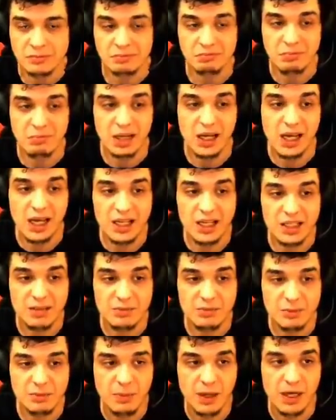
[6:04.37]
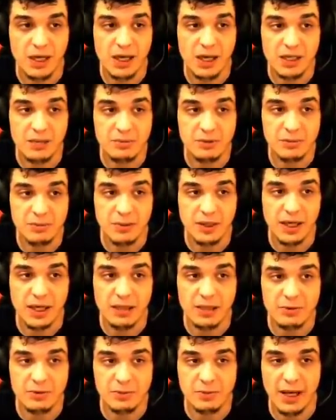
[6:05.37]
Baya iyiymiş. Baya iyiymiş. Baya
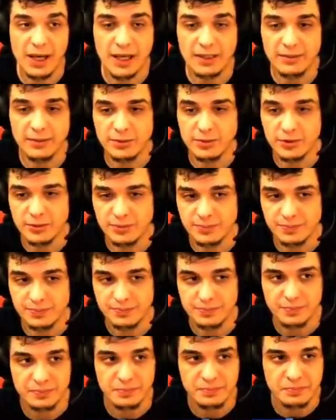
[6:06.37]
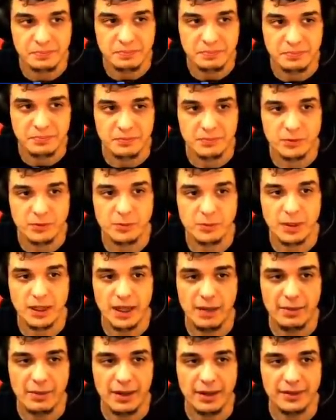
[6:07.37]
iyiymiş. Beğendim bunu. Bunu
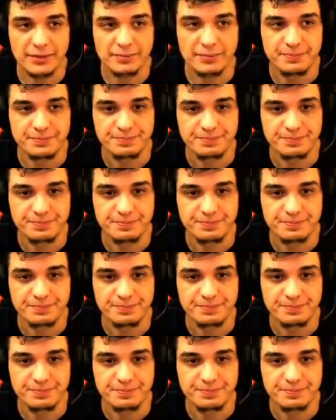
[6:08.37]
baya beğendim.